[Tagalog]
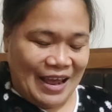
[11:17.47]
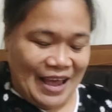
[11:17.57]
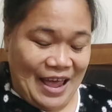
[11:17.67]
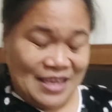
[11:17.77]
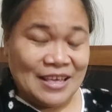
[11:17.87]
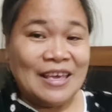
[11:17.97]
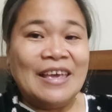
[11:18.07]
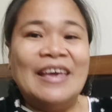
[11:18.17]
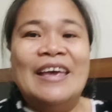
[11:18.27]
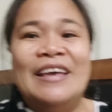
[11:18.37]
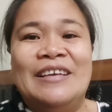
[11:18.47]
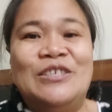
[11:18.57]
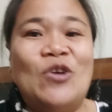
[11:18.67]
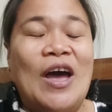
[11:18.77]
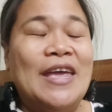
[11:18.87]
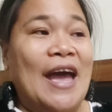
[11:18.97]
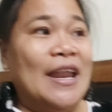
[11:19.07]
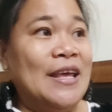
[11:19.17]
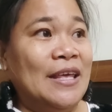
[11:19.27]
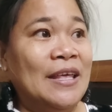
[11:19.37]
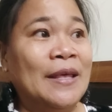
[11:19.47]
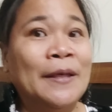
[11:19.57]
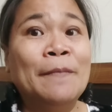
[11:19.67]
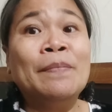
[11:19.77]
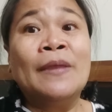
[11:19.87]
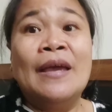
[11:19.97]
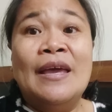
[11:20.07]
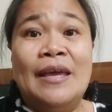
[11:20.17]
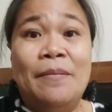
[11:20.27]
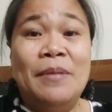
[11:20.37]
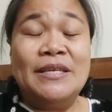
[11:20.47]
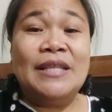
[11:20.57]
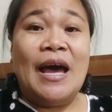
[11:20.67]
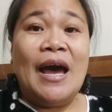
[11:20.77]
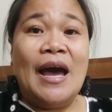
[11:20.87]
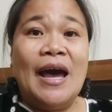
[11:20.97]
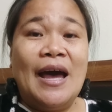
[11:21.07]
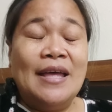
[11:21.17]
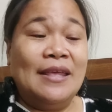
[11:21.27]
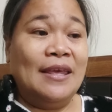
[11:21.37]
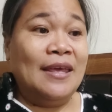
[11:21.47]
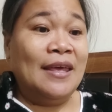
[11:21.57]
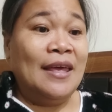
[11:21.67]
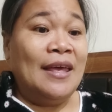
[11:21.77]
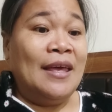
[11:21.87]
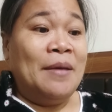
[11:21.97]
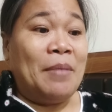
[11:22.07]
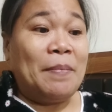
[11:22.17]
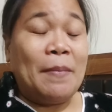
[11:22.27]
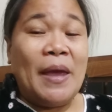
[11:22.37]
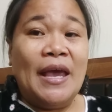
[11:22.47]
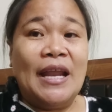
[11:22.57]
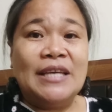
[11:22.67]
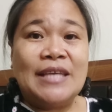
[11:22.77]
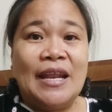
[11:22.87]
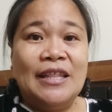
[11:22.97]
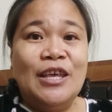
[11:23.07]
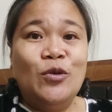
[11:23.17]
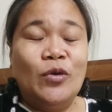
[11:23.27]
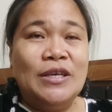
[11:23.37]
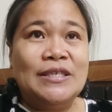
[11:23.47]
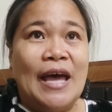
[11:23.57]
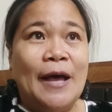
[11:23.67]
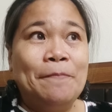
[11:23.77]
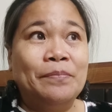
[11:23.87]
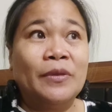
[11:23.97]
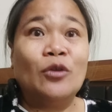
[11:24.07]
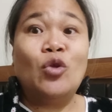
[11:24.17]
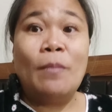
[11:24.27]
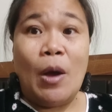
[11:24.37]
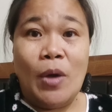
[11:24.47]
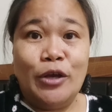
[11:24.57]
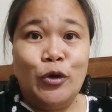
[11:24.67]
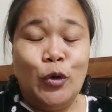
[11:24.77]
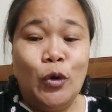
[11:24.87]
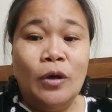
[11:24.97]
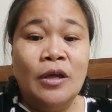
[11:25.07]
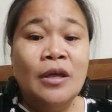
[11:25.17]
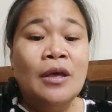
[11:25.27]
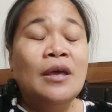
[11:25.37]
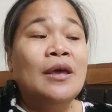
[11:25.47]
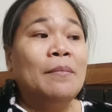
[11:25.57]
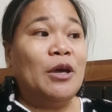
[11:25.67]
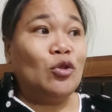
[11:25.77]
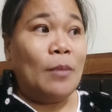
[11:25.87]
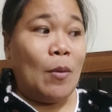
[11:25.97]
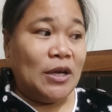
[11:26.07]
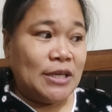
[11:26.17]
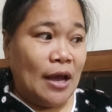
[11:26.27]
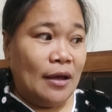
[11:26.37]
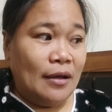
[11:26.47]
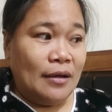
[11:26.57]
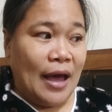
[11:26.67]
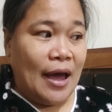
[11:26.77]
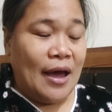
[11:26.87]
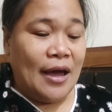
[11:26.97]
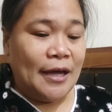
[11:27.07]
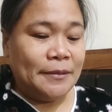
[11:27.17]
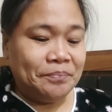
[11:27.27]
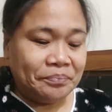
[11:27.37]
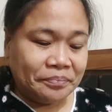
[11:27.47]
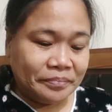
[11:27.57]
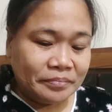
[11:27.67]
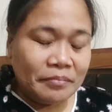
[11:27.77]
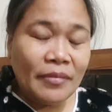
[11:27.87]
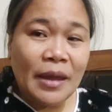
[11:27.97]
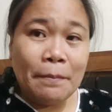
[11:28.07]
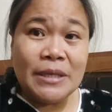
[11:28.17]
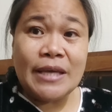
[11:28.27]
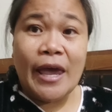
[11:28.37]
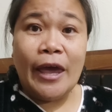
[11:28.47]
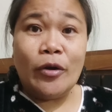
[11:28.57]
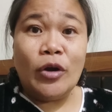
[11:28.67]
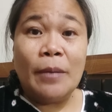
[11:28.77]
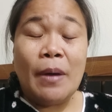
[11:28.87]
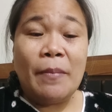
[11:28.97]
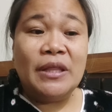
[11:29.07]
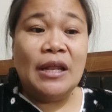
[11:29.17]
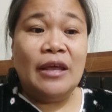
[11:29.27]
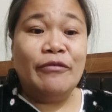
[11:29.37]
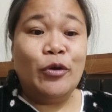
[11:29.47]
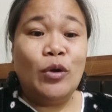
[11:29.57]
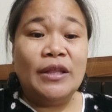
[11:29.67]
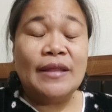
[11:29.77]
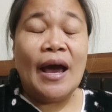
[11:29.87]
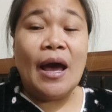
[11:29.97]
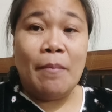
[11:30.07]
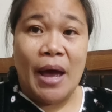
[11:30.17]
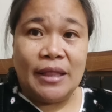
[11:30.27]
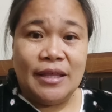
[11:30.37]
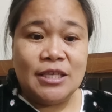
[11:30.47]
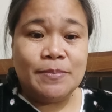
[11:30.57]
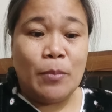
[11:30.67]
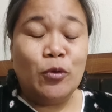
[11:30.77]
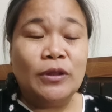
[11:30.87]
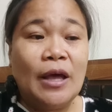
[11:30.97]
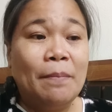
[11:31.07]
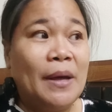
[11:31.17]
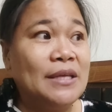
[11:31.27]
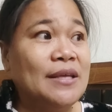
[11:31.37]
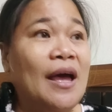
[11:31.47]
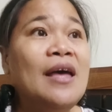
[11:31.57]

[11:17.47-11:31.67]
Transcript: magpapahinga na sana din yung isa, tumawag yung, may tumawag siyang, ah, uh, pasahero nagpapa-deliver ulit ng kamatis papuntang parsa 14 na ano daw anong tawag nila doon train na ganon